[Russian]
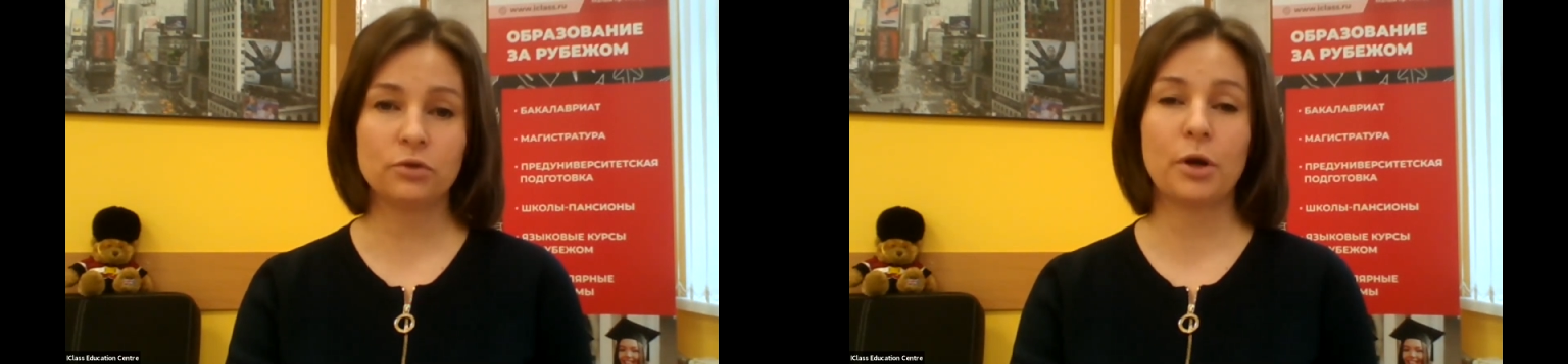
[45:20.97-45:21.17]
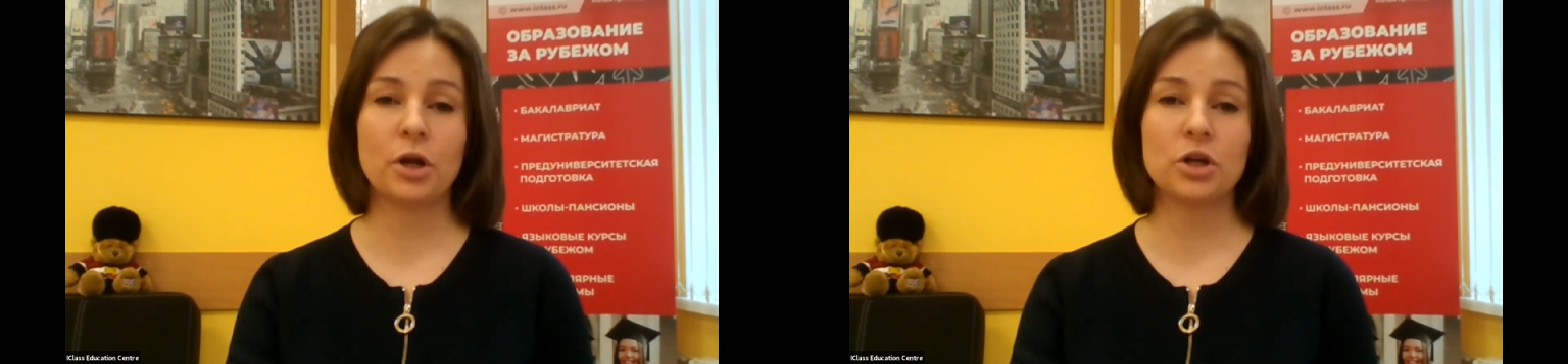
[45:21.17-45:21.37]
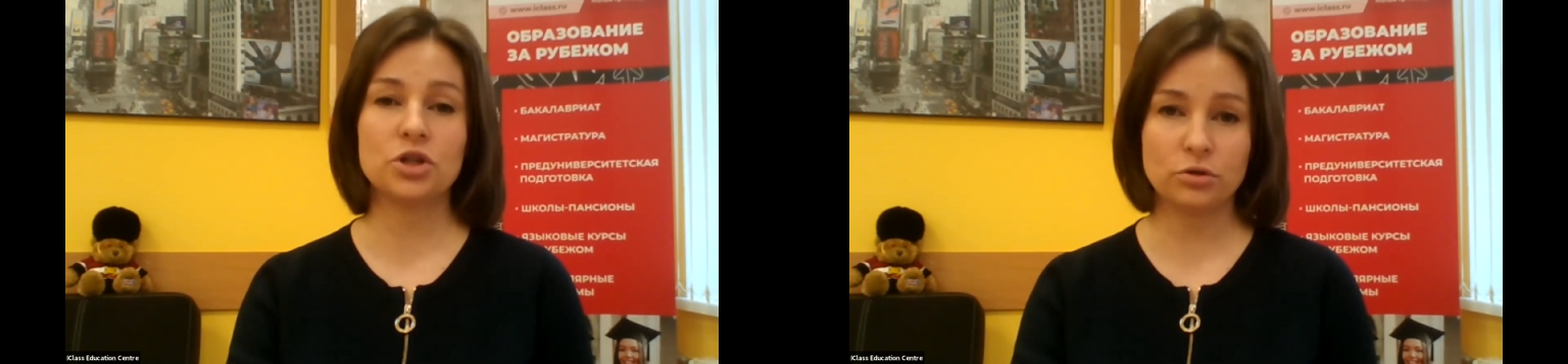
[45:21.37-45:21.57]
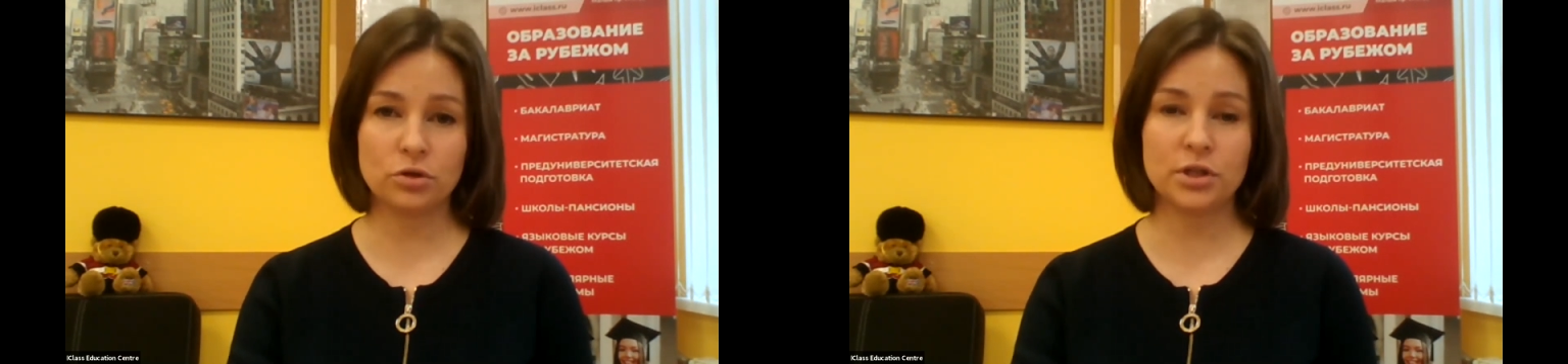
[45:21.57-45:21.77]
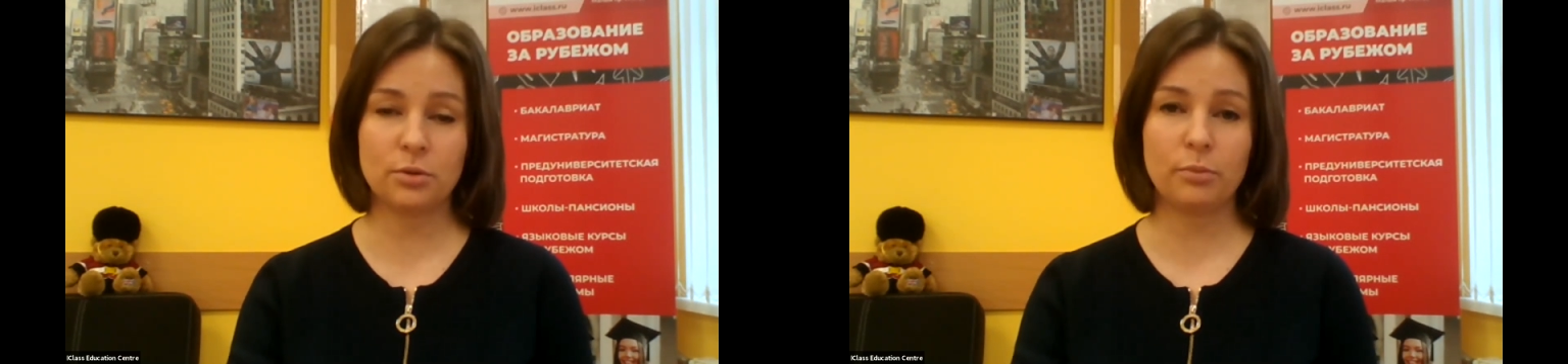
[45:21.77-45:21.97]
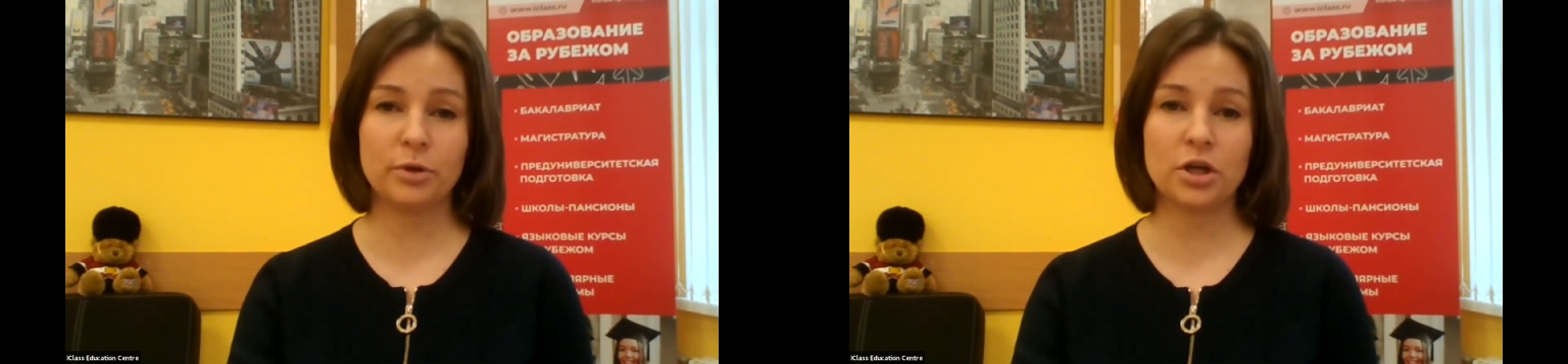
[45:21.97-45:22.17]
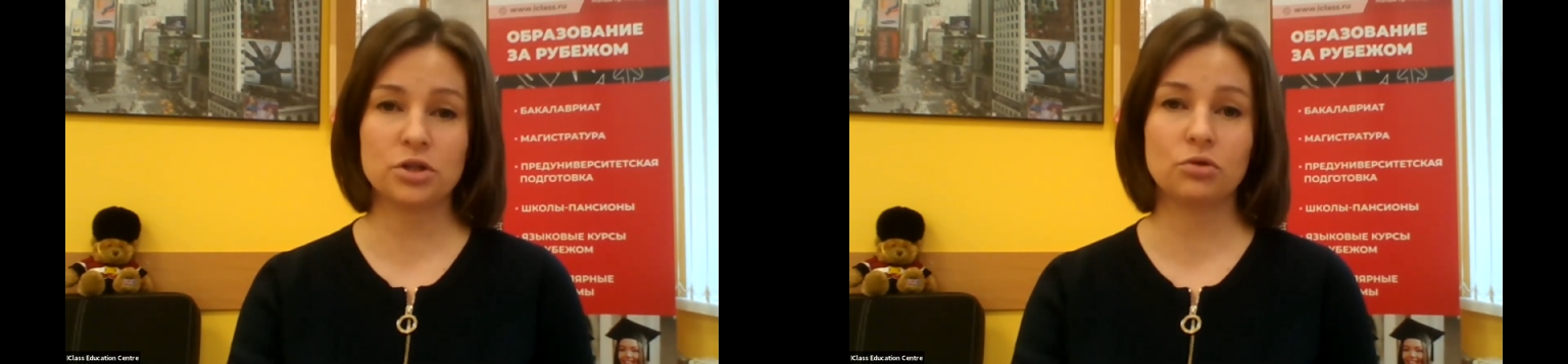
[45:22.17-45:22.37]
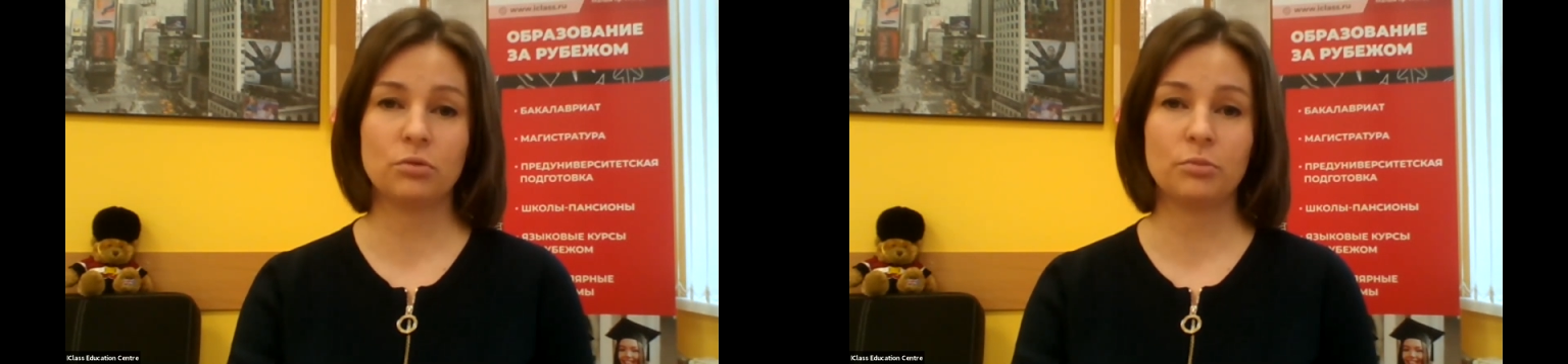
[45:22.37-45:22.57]
и упрощает систему
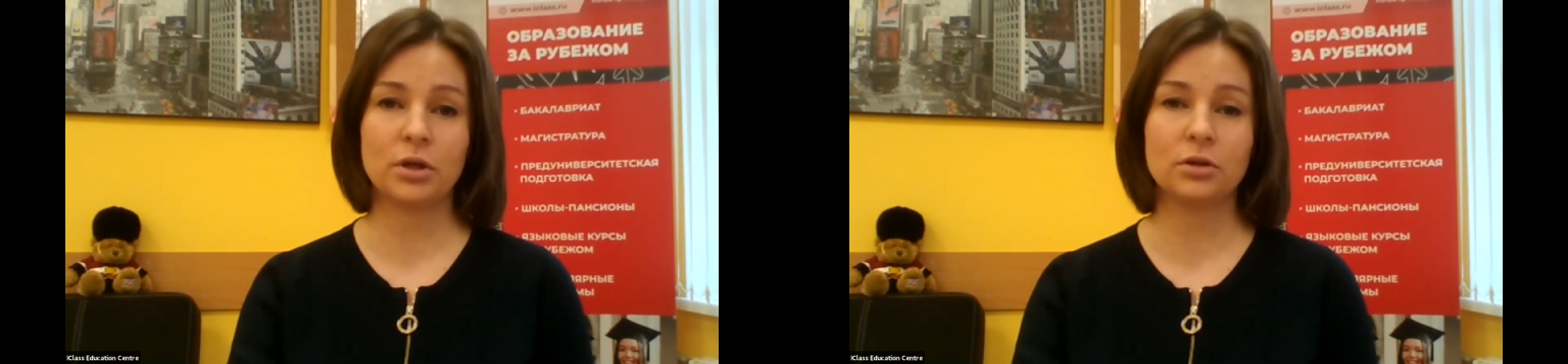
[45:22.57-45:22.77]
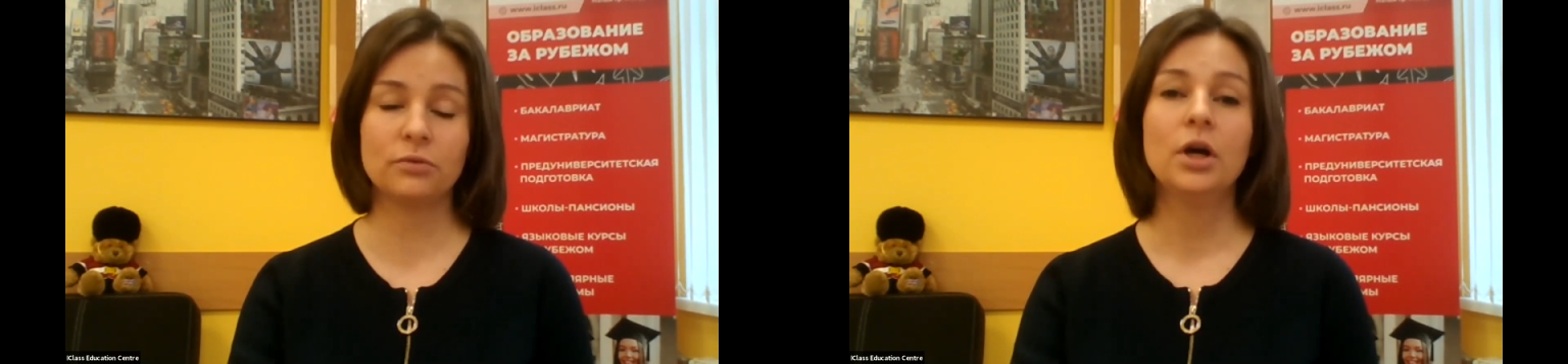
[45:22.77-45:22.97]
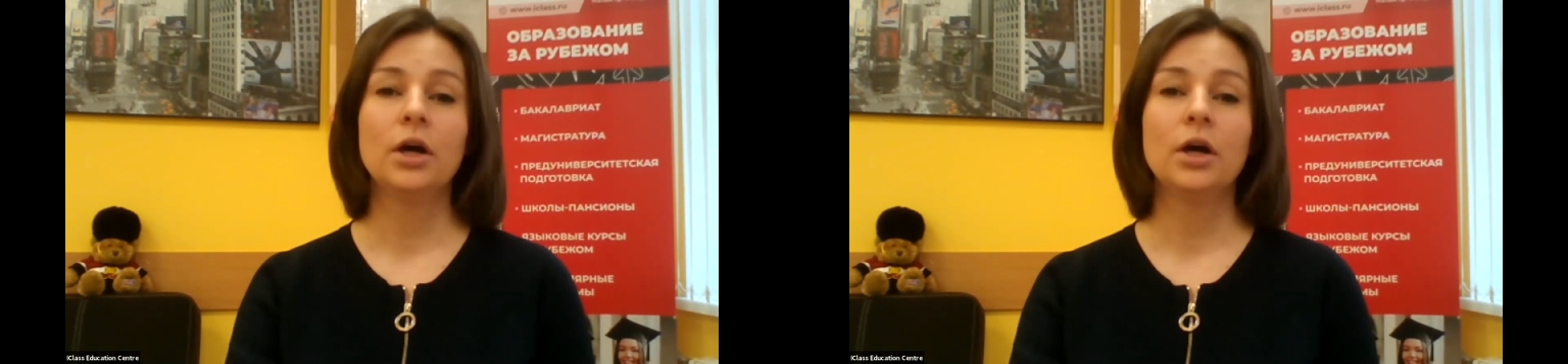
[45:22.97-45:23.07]
подачи документов,